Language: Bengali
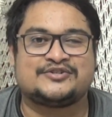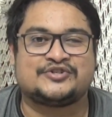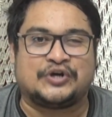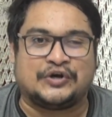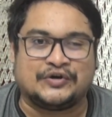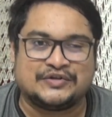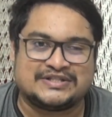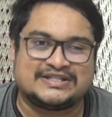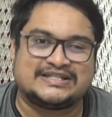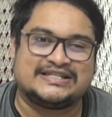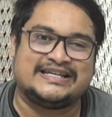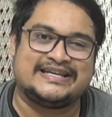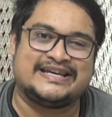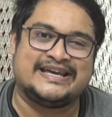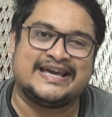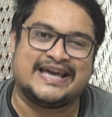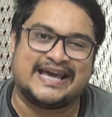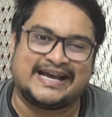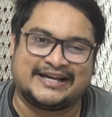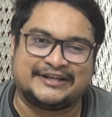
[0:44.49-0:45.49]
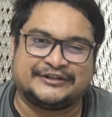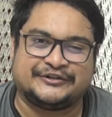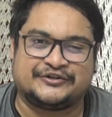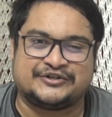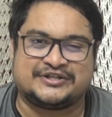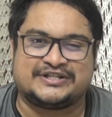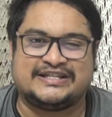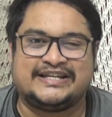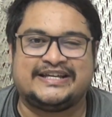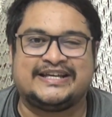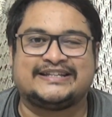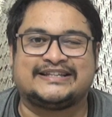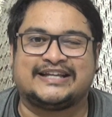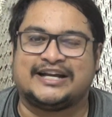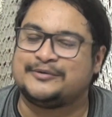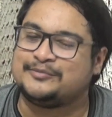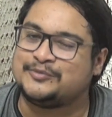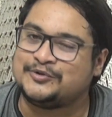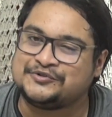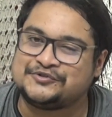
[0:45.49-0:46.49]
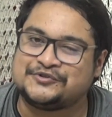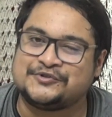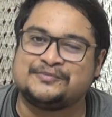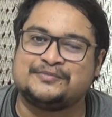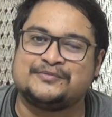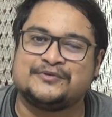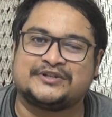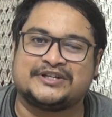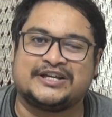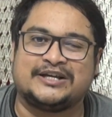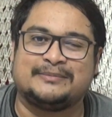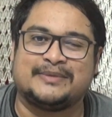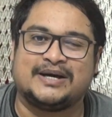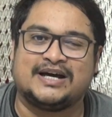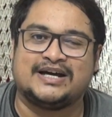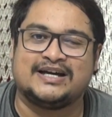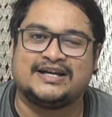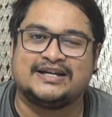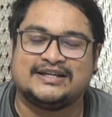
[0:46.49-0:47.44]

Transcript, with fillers: টস নিয়ে একাদশ নিয়ে তার মন্তব্য কিংবা